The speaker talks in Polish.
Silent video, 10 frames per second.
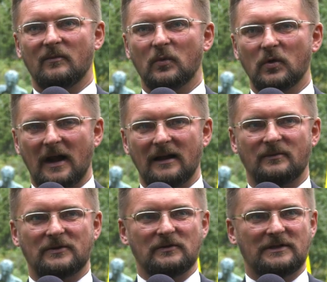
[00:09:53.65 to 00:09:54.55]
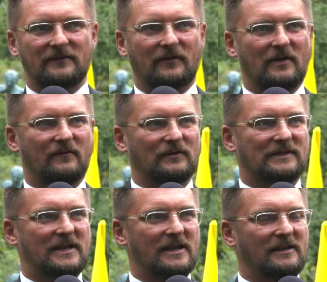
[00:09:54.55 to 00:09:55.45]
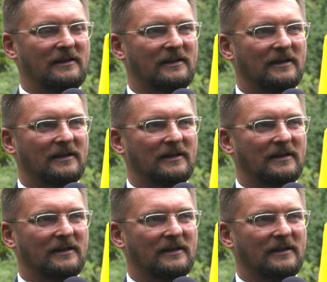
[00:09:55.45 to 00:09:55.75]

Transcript: mural przy ulicy Wojewódzkiej,